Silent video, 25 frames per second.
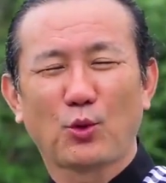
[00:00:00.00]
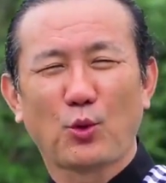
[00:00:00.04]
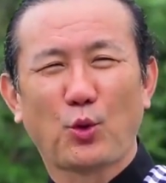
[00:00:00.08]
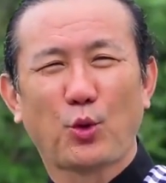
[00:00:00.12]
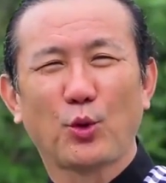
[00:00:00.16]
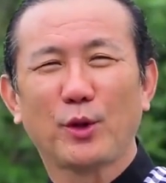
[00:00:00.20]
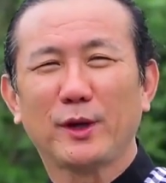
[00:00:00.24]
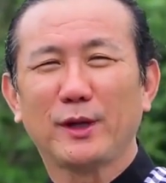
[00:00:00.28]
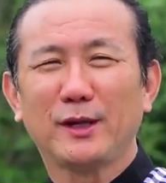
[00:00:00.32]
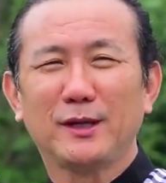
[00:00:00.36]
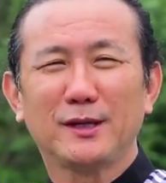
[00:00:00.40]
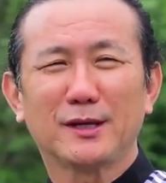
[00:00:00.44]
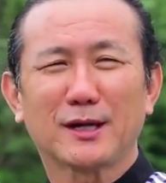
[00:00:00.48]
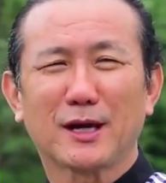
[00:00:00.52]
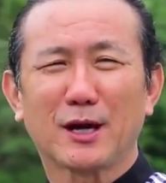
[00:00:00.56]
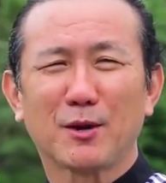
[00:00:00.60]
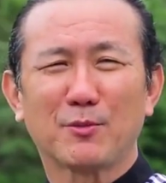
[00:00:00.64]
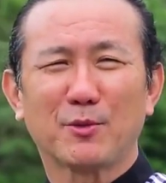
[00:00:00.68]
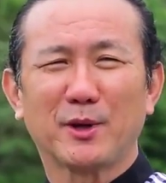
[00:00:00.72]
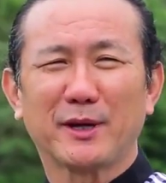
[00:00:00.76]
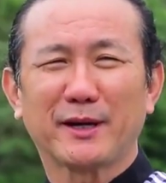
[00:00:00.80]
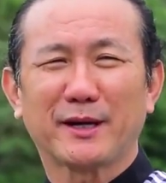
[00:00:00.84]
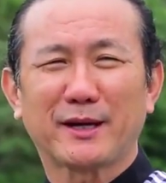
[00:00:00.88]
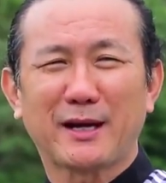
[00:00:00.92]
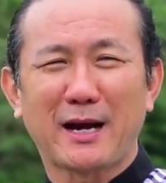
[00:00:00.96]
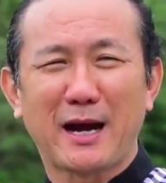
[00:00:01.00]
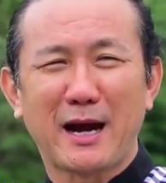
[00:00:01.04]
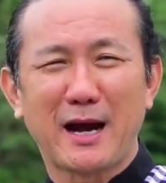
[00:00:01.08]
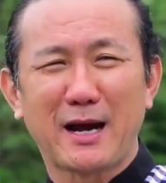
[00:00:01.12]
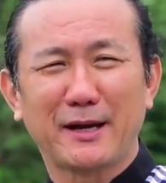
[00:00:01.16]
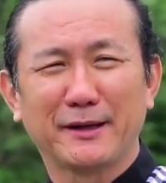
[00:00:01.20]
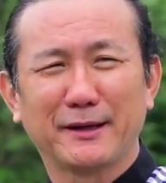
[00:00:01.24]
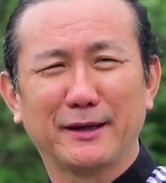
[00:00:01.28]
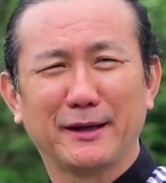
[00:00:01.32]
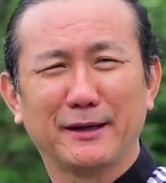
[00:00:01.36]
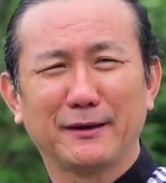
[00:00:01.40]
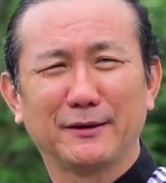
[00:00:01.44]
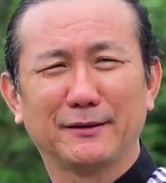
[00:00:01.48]
คุยเรื่องอเมริกา
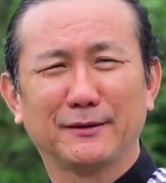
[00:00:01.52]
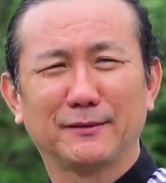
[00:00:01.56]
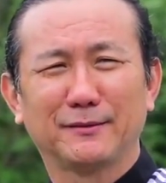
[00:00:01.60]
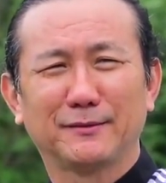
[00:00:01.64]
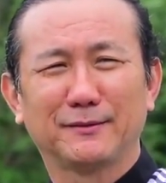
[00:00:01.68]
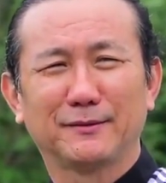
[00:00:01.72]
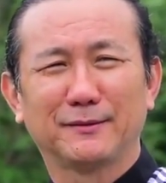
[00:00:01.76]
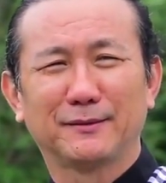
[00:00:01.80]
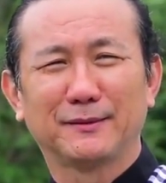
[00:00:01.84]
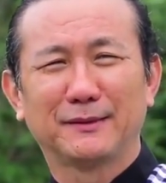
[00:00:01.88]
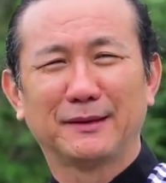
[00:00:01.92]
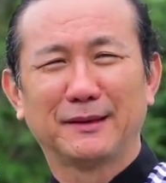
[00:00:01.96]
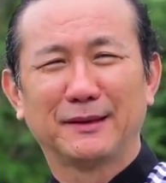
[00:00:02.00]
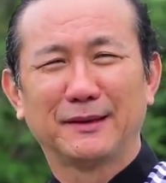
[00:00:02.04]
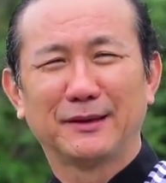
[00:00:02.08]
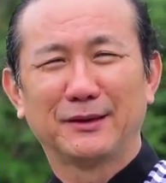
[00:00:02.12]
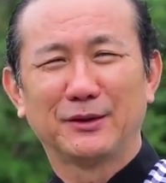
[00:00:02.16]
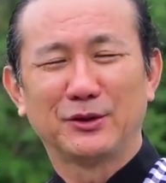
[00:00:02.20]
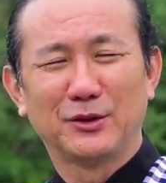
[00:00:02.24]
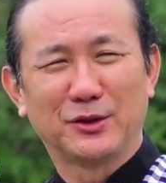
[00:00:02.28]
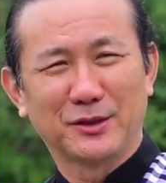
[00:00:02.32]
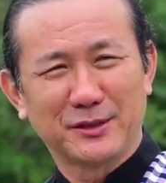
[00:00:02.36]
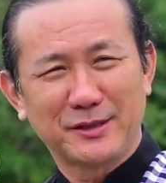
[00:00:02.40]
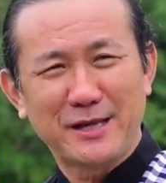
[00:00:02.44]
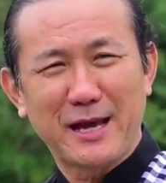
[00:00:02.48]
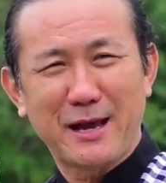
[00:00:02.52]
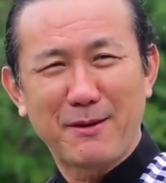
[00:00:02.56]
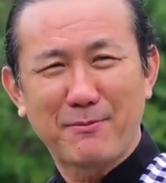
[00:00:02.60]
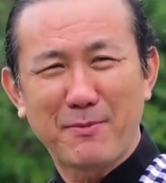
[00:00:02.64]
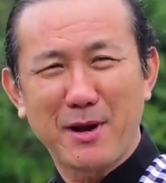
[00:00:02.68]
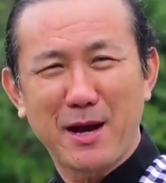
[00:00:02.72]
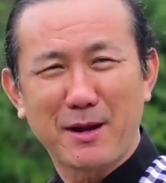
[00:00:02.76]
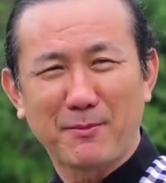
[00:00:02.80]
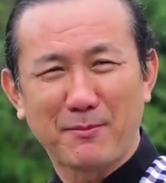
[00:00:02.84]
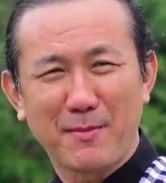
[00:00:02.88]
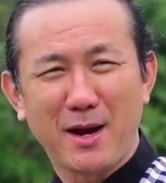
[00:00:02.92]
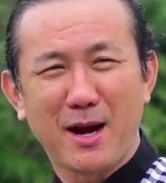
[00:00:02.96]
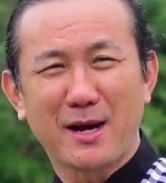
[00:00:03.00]
นั้นเยอะแยะ
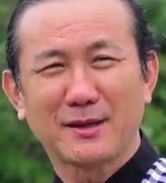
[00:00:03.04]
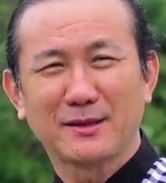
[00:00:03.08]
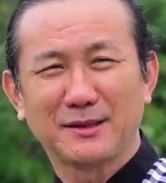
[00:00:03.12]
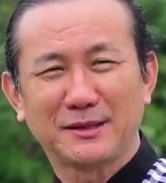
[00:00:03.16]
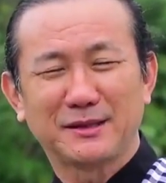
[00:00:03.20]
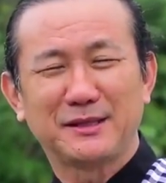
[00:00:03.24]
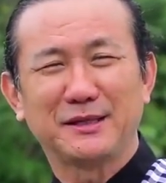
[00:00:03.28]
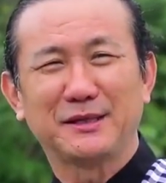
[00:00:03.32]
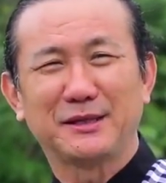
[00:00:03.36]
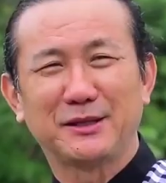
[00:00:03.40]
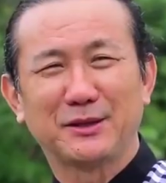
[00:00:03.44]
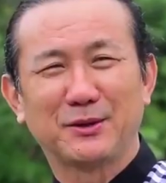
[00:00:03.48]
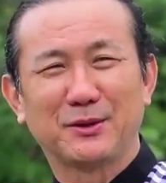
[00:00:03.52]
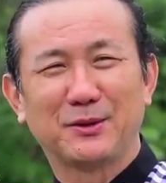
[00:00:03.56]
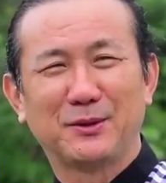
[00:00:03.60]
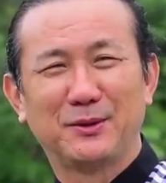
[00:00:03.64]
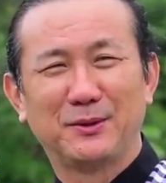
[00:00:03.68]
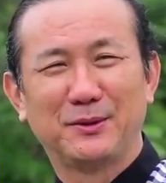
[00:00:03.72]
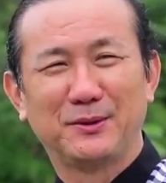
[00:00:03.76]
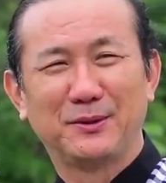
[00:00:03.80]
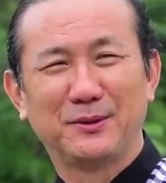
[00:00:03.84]
มากมายเลยทีเดียว